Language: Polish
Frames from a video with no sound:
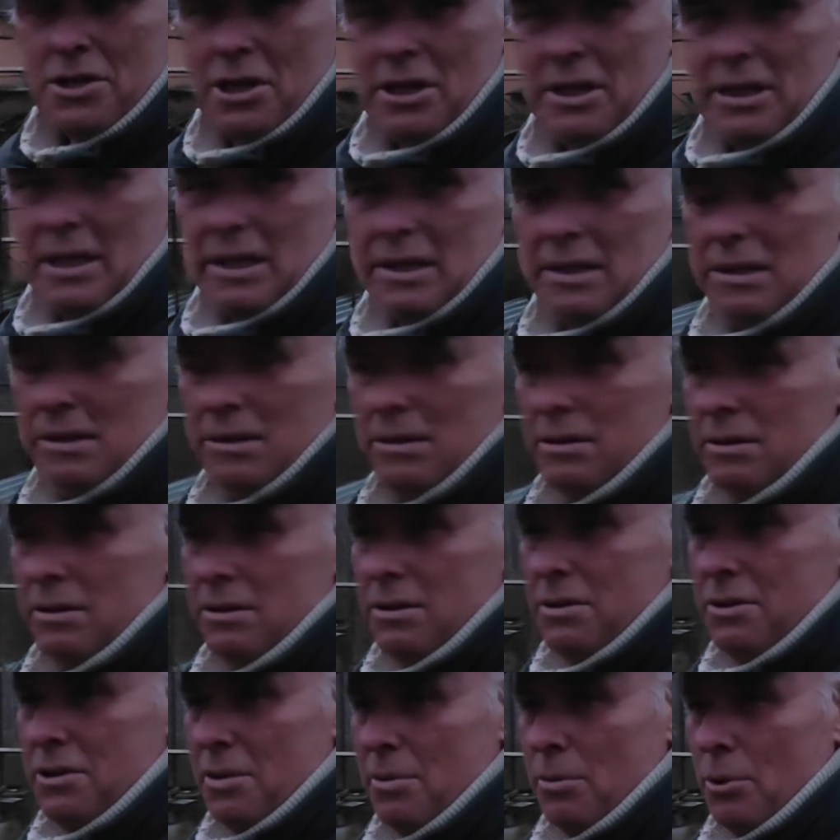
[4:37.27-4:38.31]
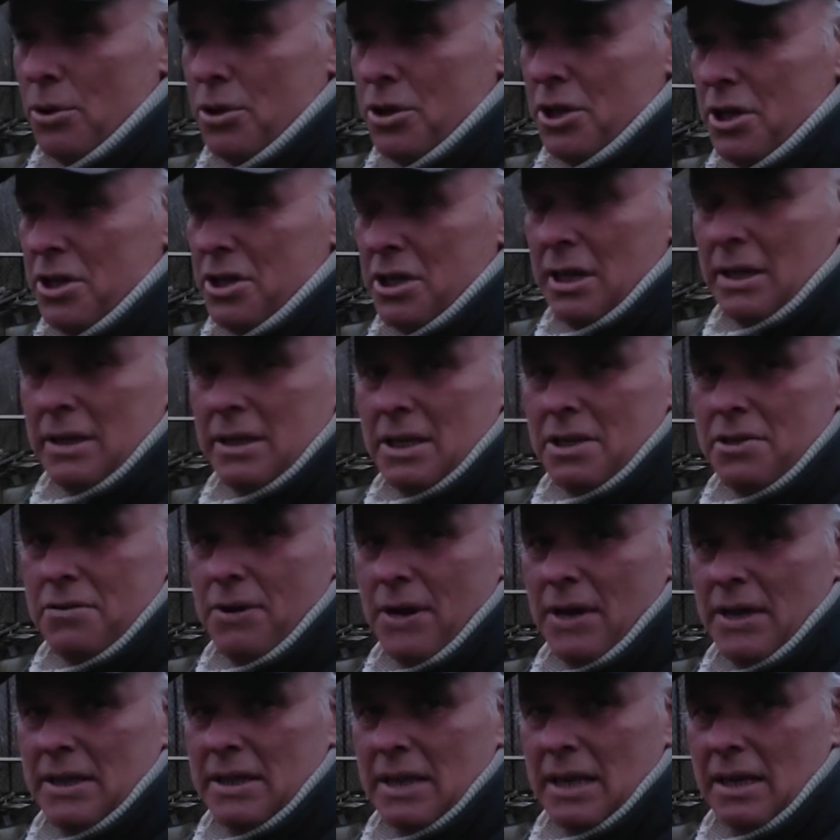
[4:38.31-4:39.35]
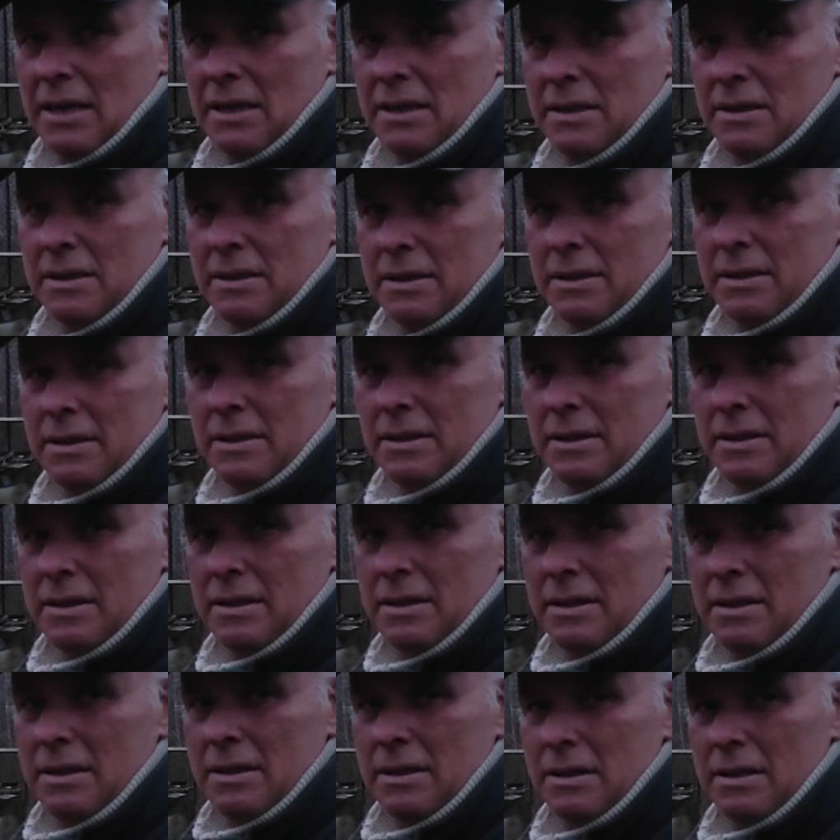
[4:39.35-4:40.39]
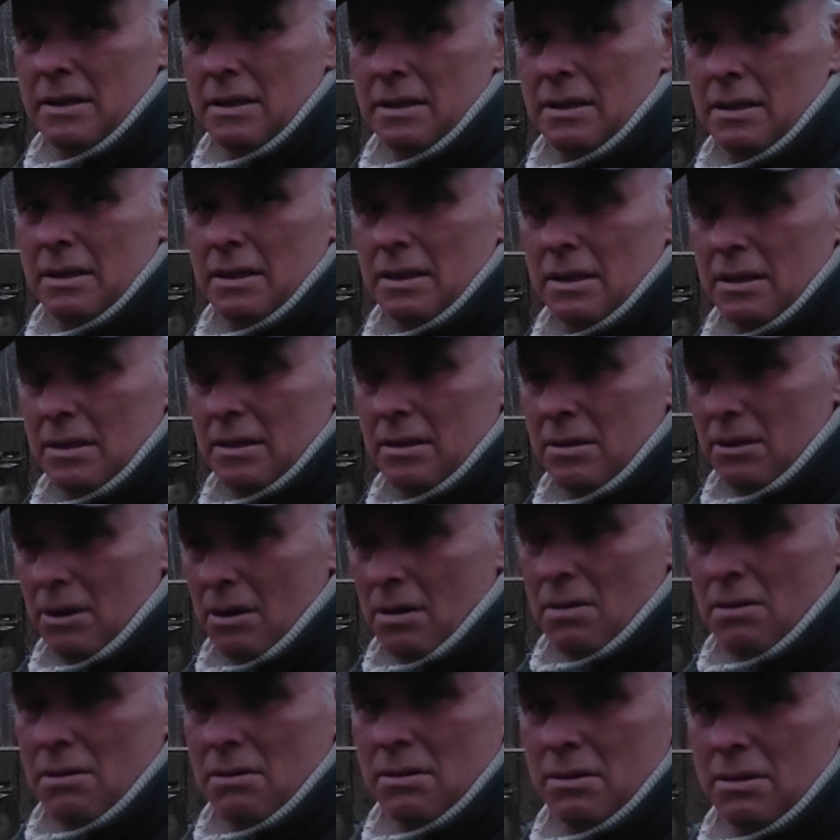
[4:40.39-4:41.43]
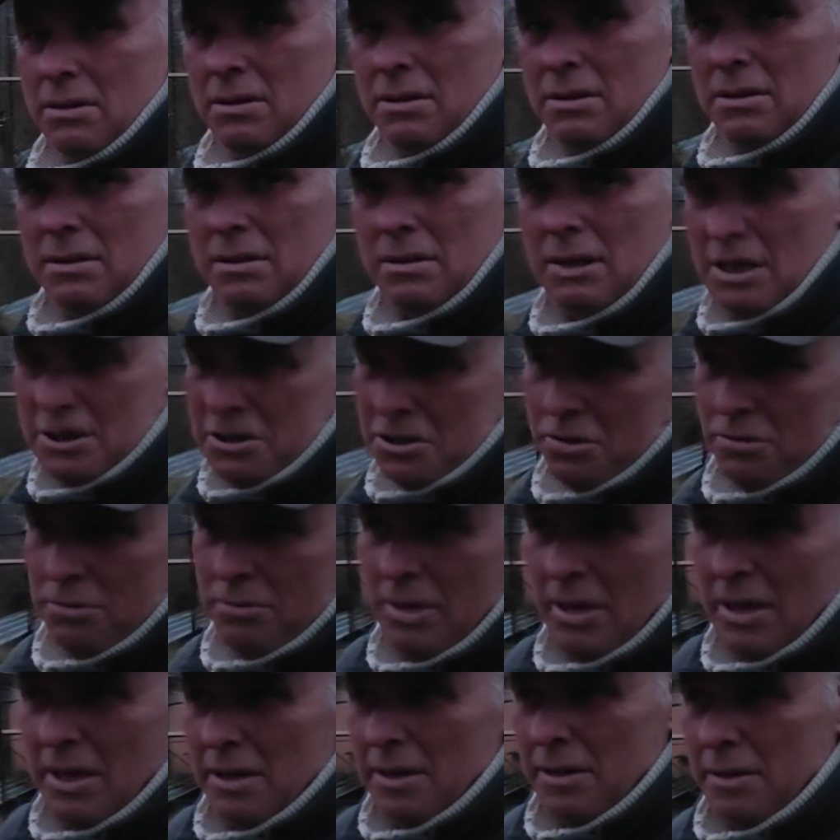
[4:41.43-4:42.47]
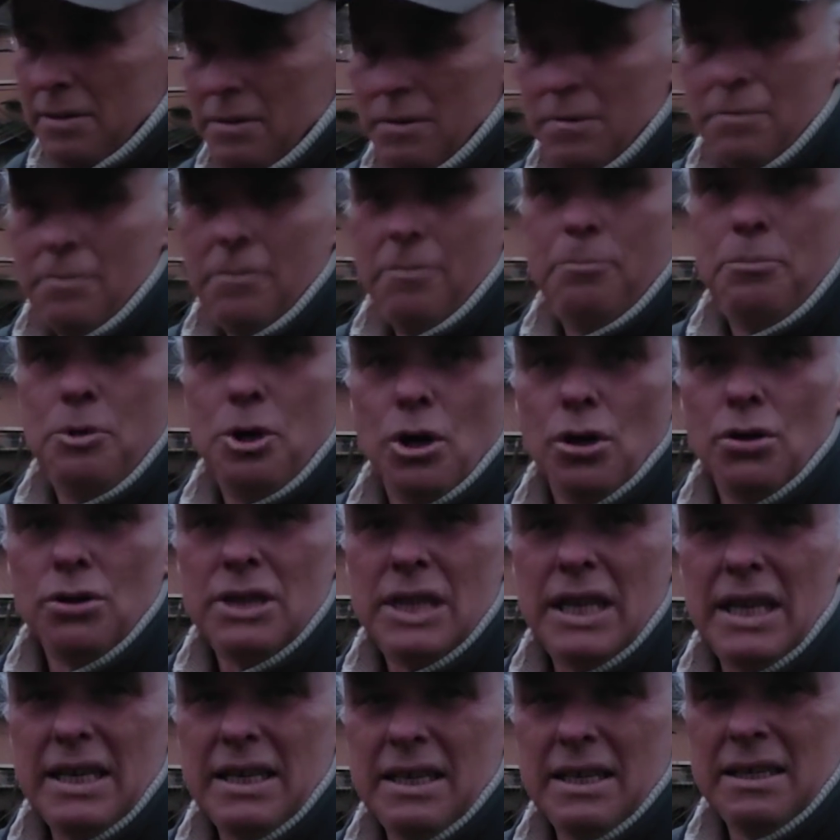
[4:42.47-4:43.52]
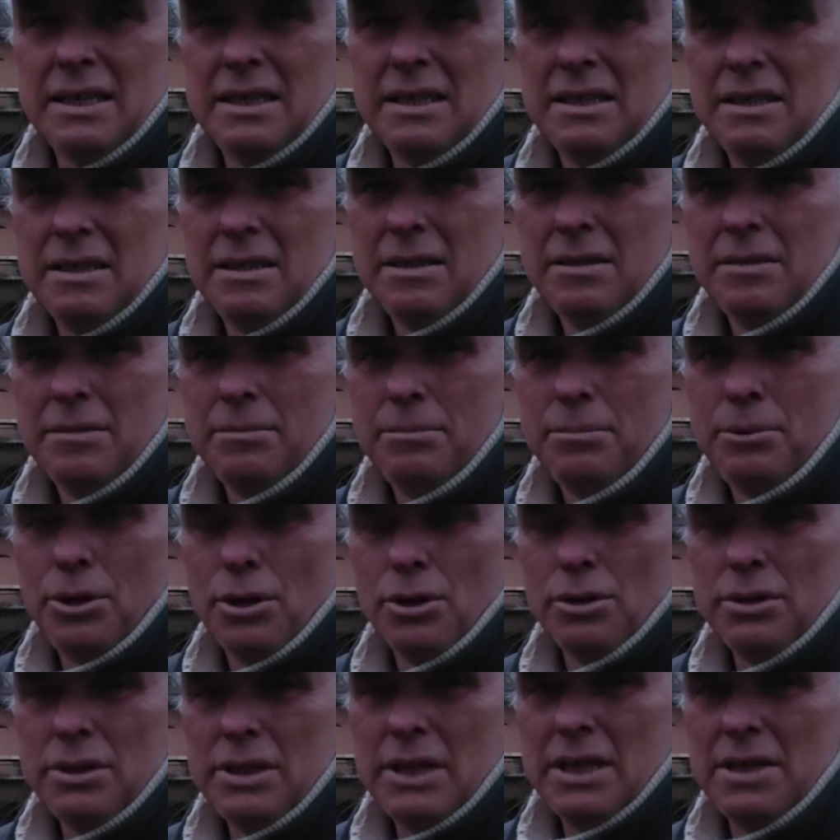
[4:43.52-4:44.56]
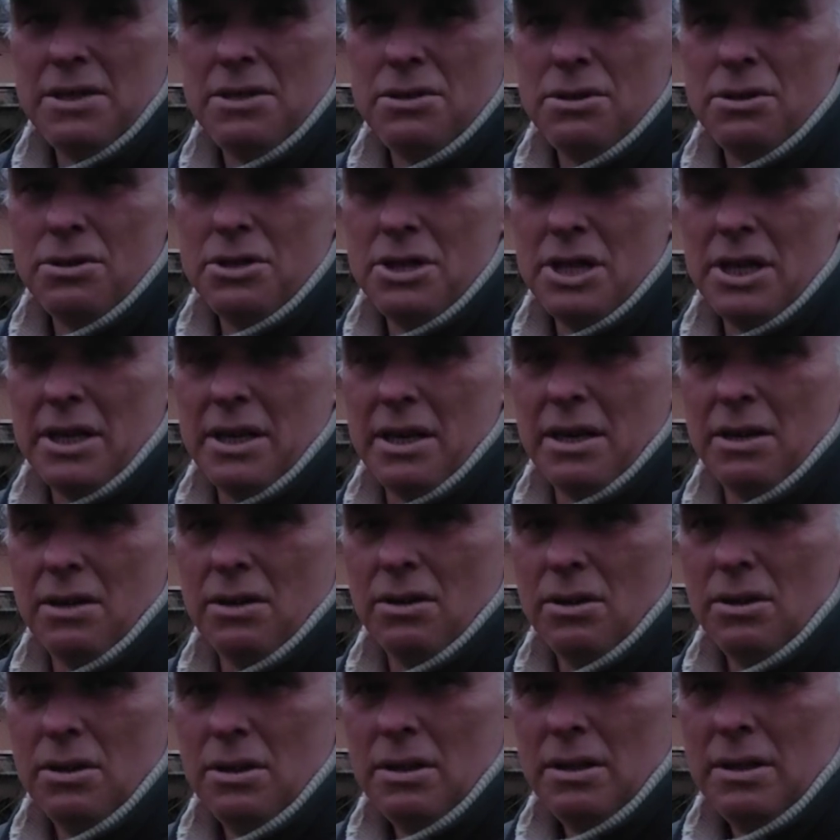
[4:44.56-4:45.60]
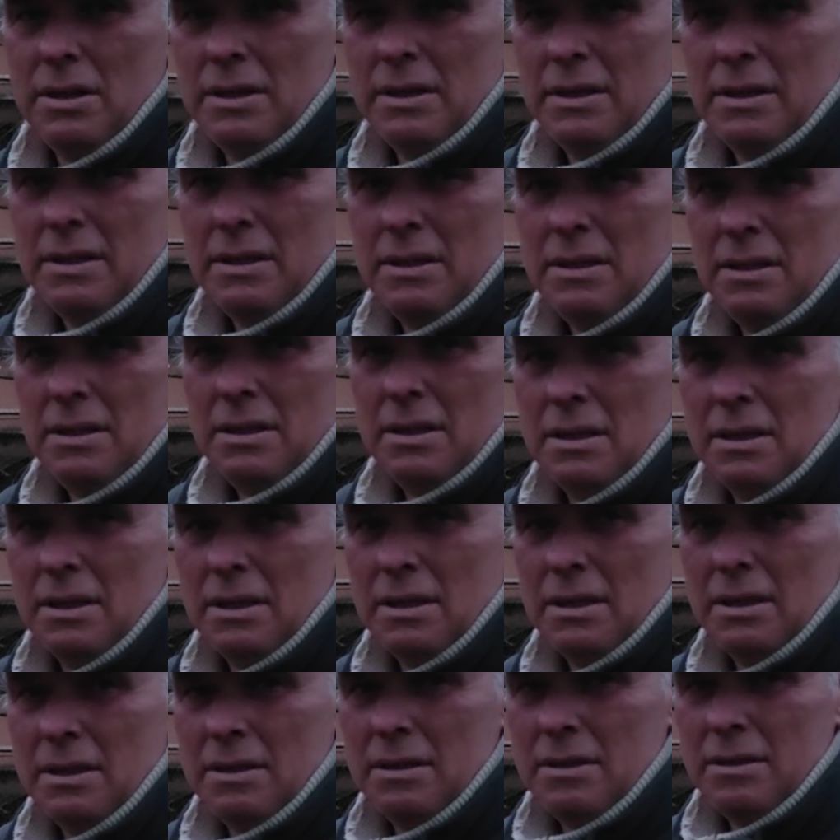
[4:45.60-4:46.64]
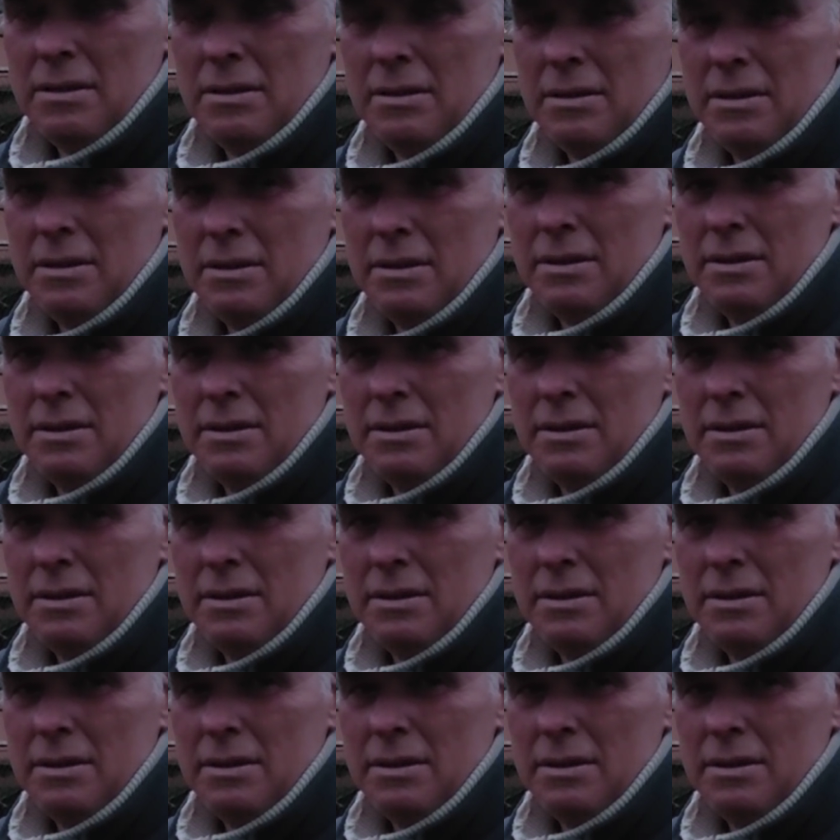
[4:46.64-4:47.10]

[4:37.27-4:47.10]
że ten, y, że może jeszcze nawet na święta. Święta? No. Znaczy... No nie wiem, czy... Piątek? Piątek czy coś takiego. Nie, to chyba nie...